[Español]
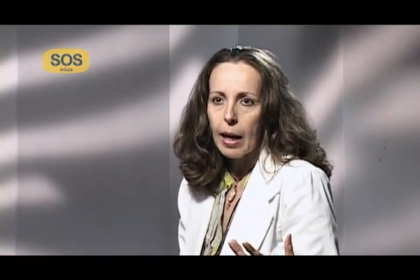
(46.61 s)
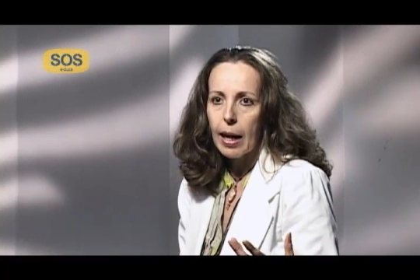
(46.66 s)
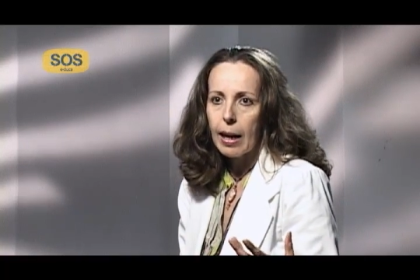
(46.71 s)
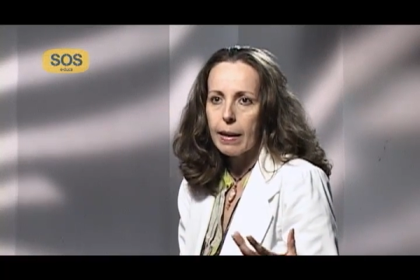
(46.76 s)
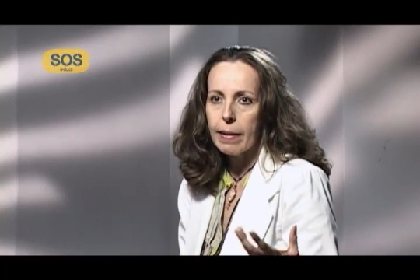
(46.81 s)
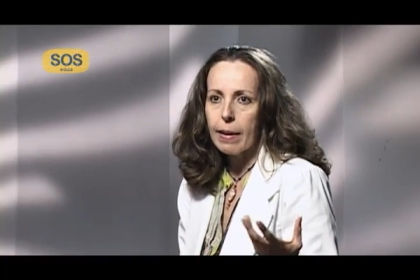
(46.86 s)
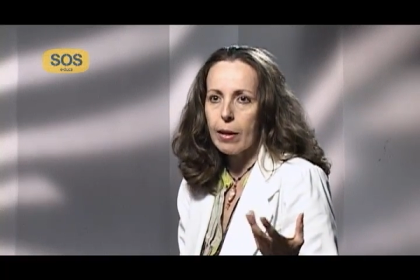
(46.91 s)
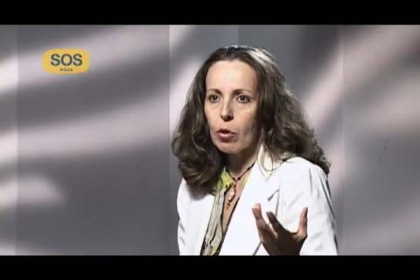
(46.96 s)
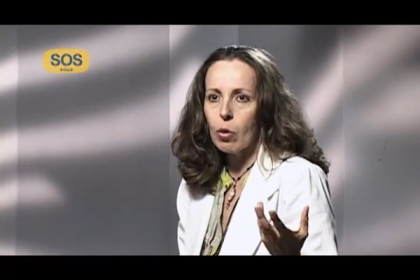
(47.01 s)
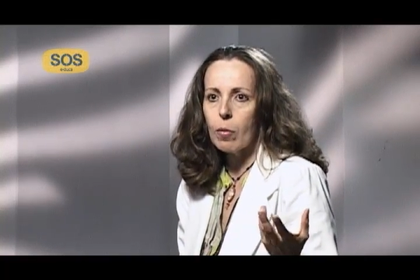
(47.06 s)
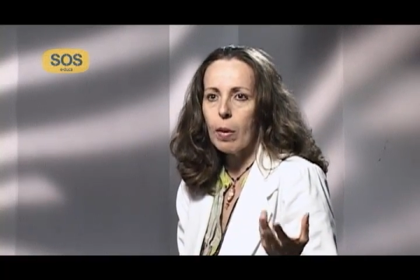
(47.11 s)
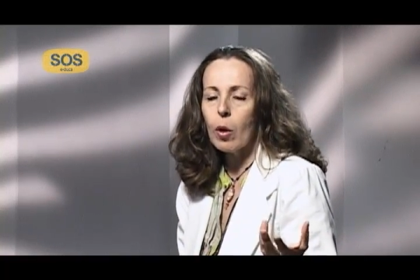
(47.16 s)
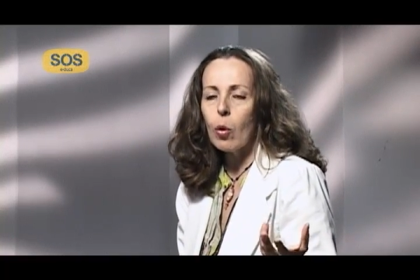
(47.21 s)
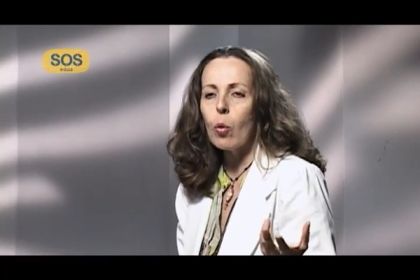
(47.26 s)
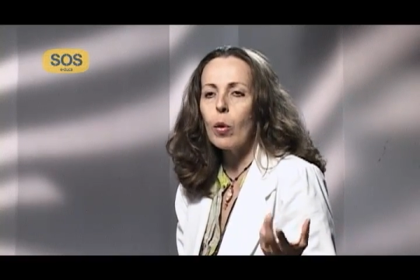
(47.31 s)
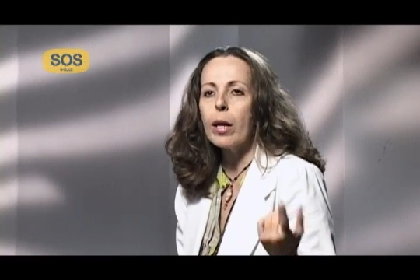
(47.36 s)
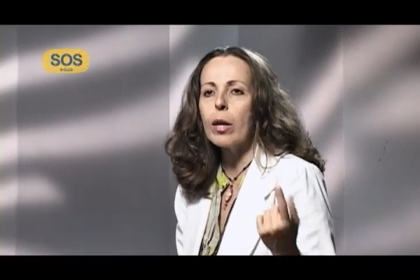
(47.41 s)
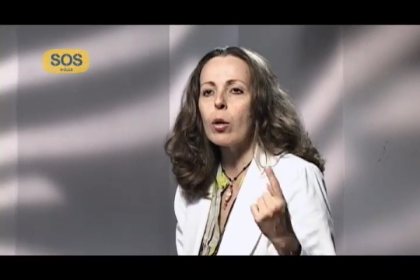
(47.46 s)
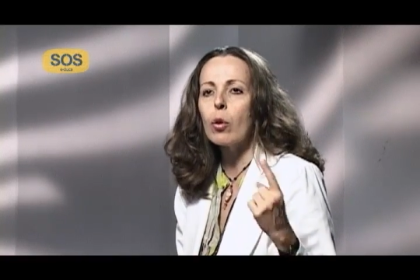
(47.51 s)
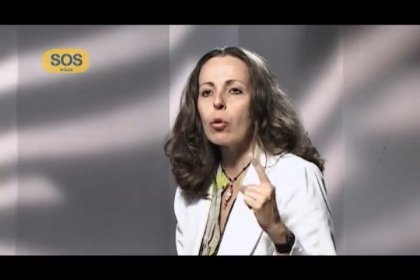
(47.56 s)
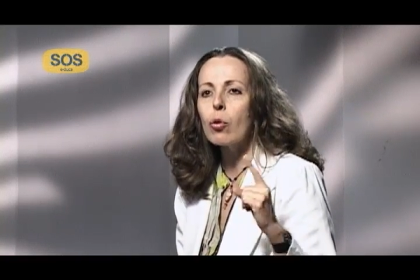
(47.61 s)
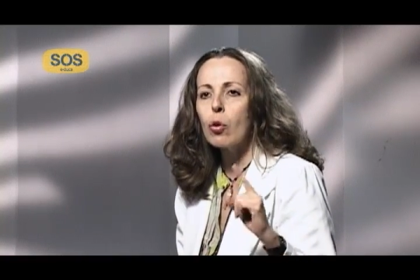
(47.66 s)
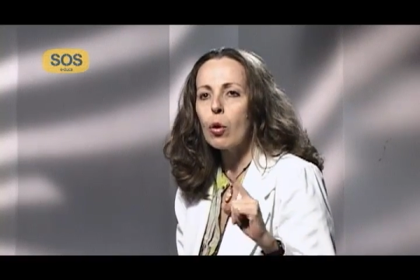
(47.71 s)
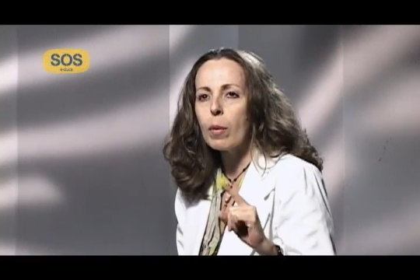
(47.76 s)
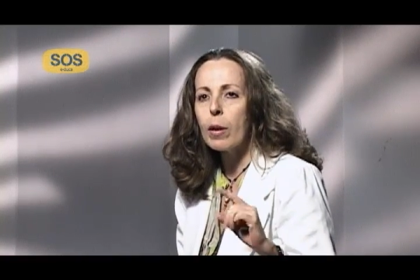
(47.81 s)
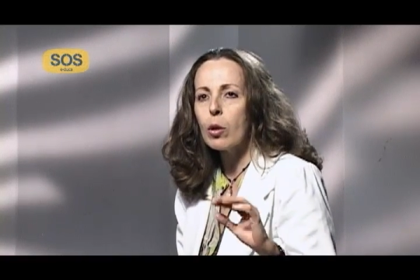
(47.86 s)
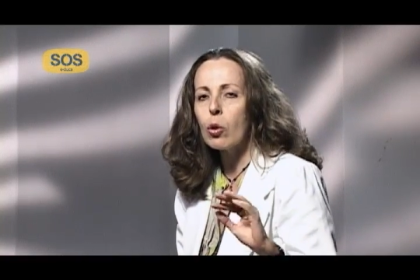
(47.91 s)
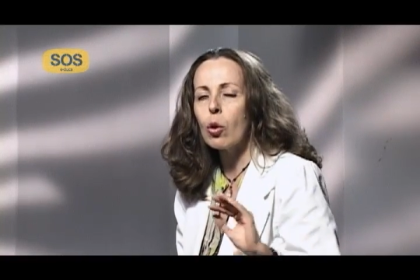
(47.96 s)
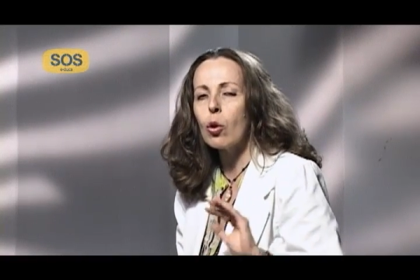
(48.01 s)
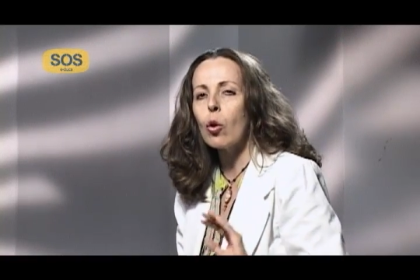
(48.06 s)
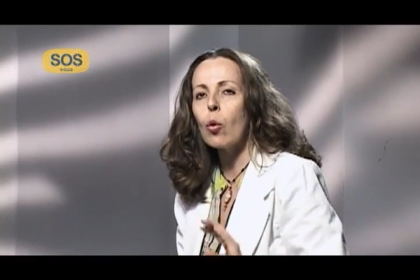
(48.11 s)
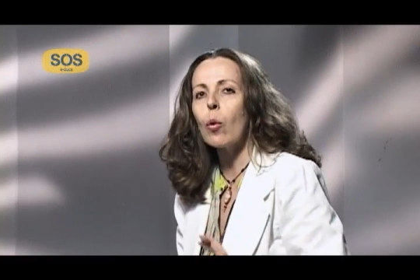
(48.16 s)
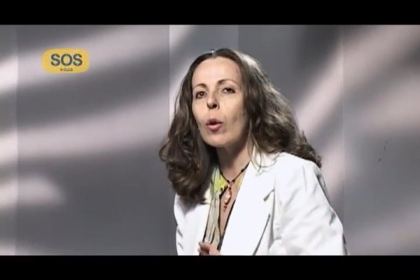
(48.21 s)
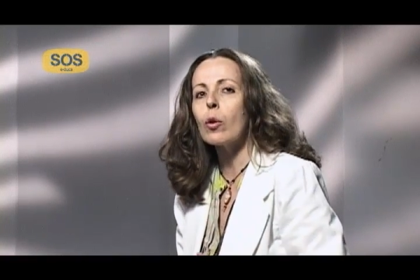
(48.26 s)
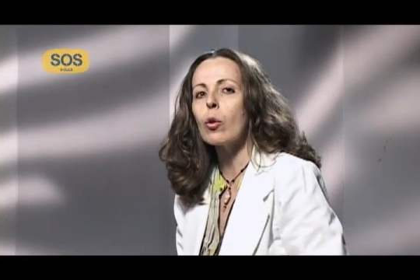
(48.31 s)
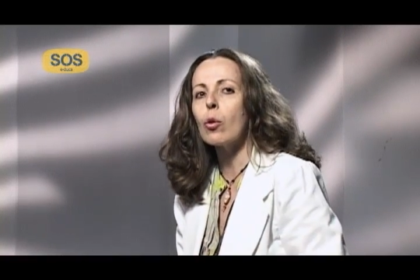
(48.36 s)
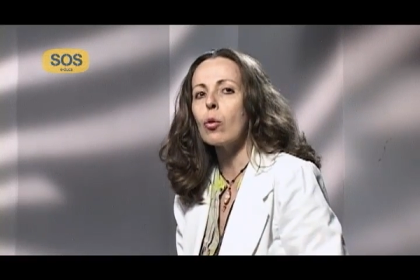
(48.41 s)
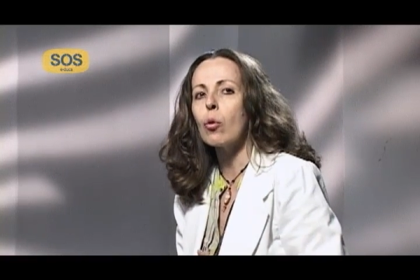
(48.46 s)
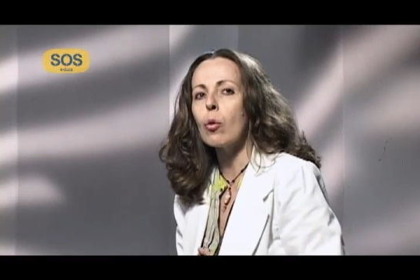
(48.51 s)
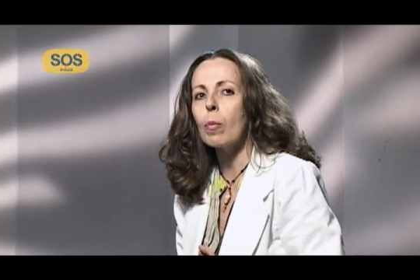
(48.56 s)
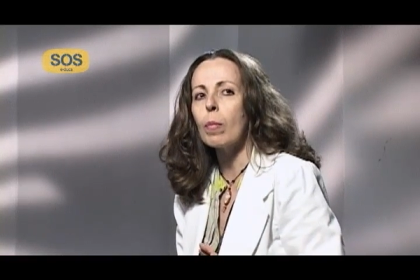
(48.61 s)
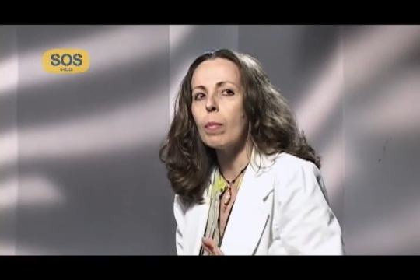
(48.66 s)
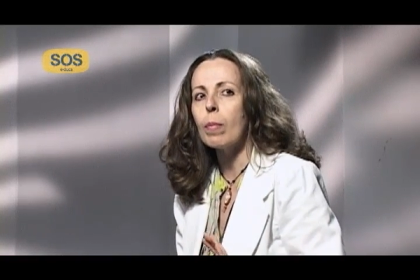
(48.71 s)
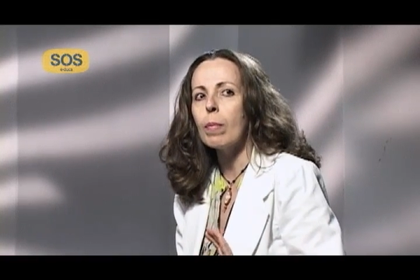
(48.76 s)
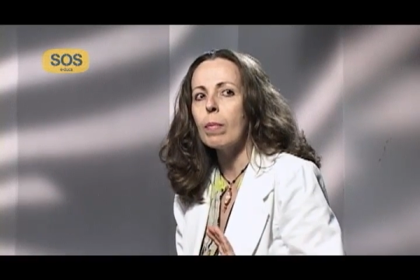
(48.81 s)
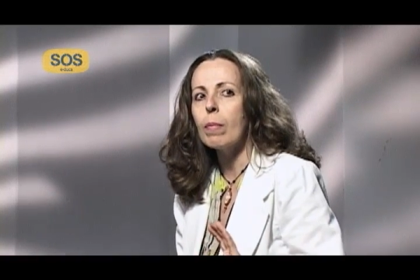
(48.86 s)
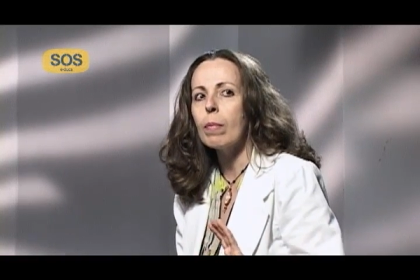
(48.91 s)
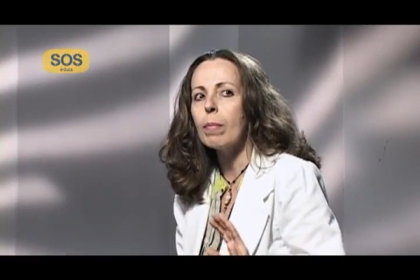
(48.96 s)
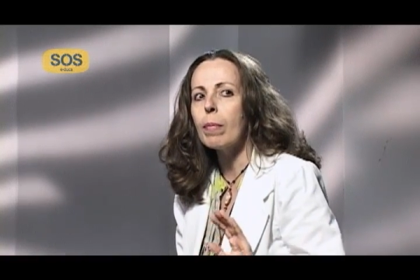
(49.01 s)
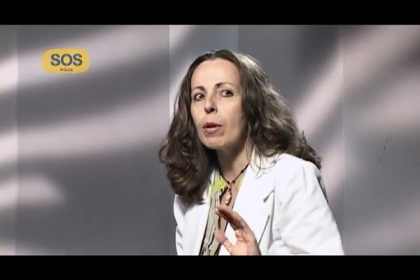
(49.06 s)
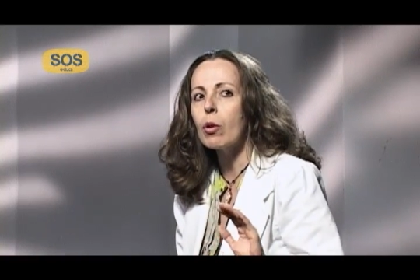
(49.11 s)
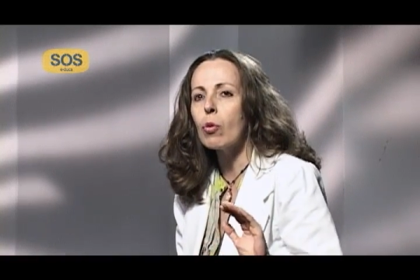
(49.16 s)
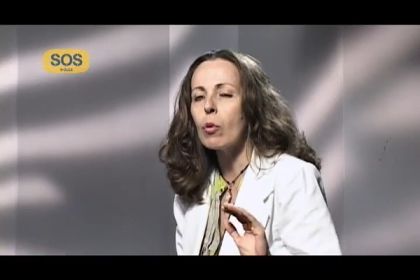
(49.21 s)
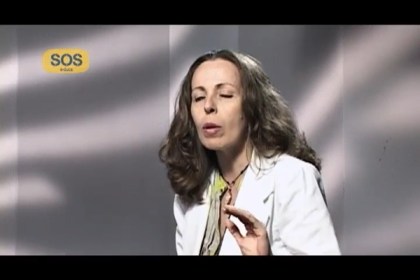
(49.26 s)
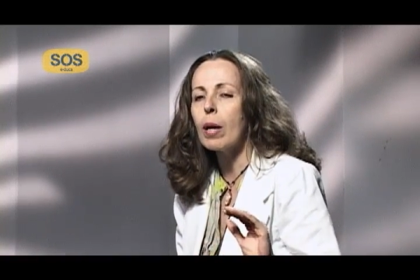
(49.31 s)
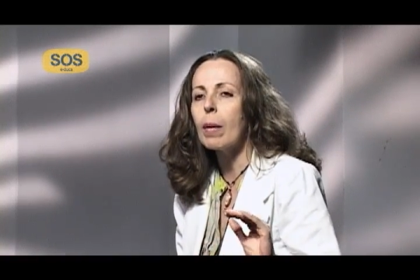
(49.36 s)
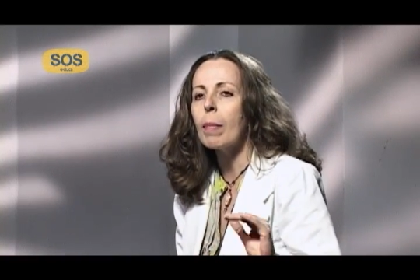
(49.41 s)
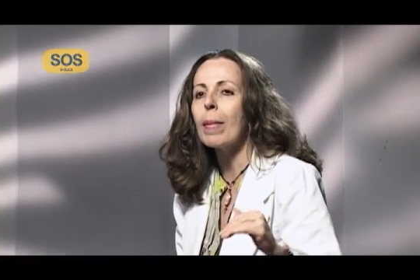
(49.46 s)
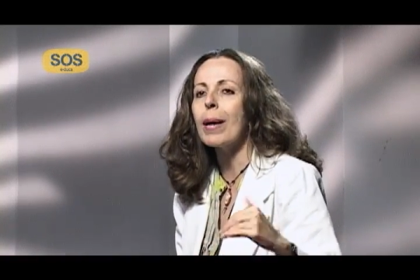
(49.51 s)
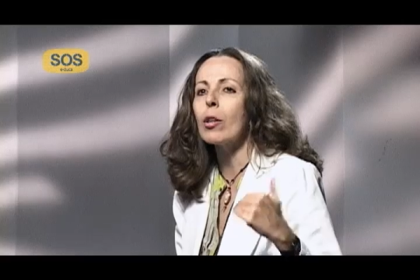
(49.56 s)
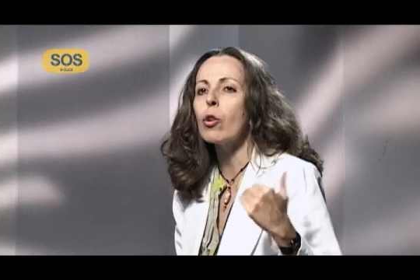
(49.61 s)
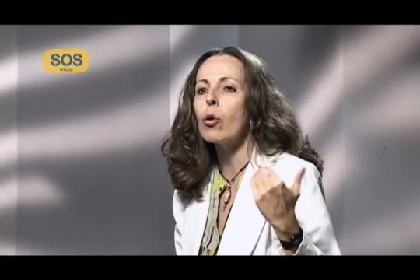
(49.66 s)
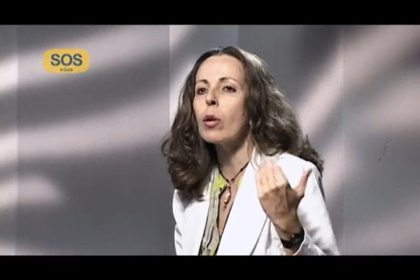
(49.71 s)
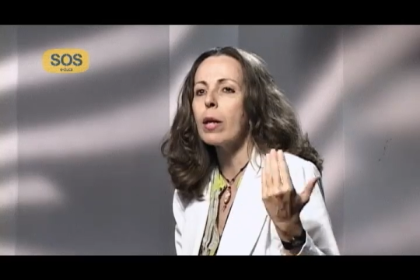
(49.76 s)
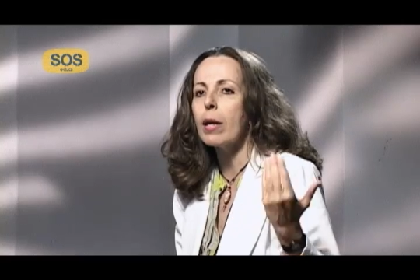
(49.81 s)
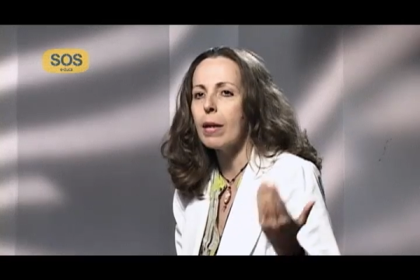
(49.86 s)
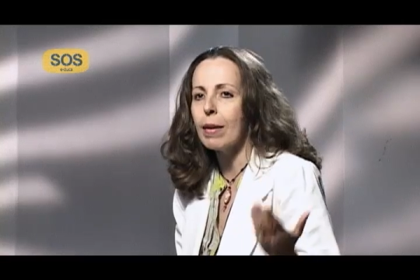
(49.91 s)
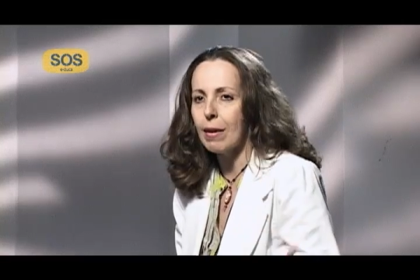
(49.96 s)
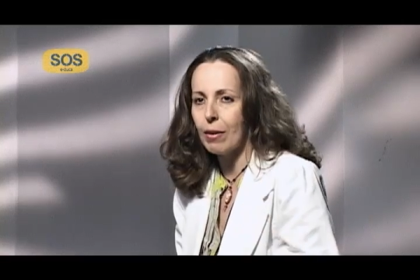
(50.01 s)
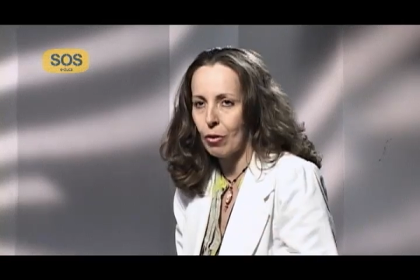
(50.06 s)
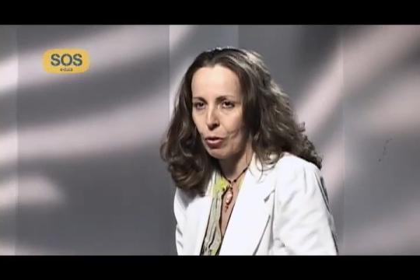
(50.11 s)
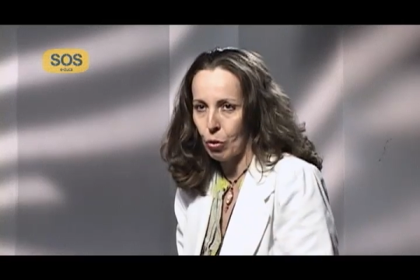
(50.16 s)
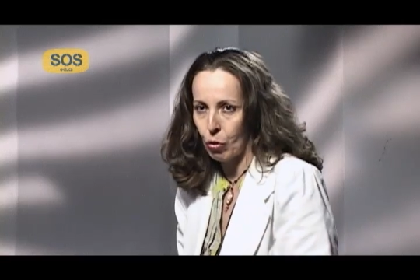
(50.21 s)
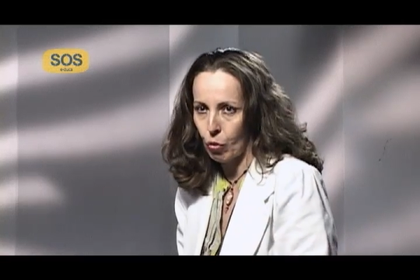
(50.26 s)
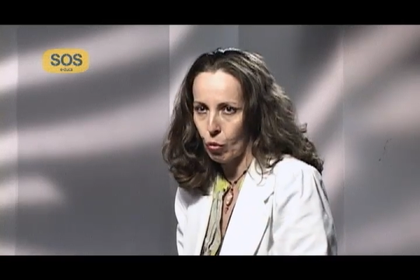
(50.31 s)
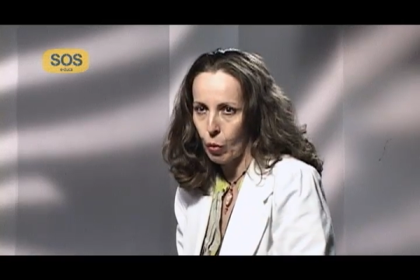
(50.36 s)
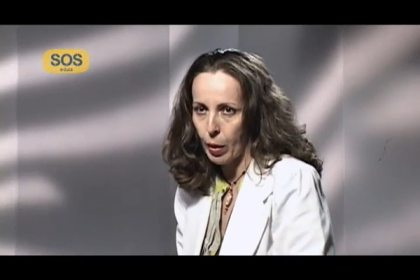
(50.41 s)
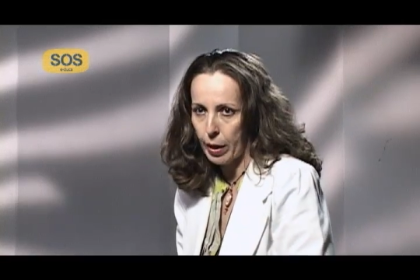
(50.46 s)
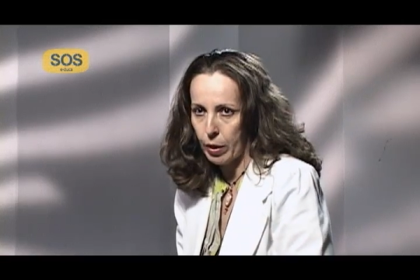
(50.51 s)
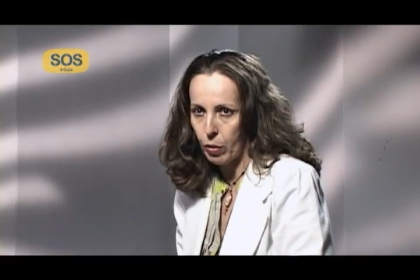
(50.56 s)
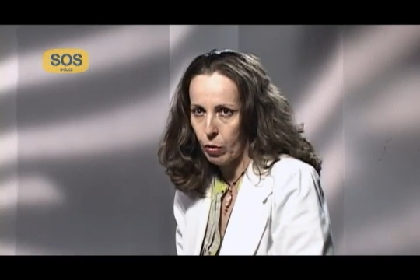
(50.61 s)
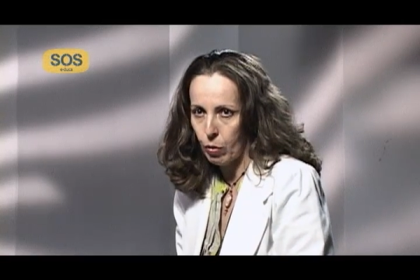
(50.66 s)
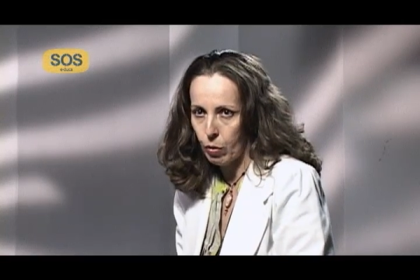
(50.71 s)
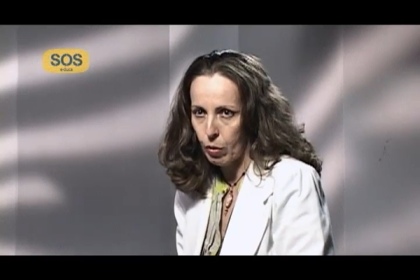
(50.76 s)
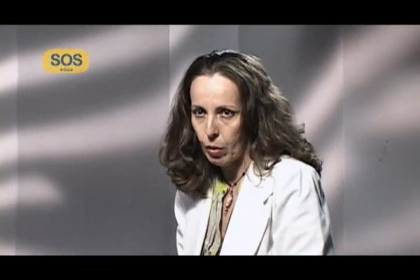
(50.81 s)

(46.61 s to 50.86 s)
al sexo masculino, sobre todo cuando son personas mayores de 18 años,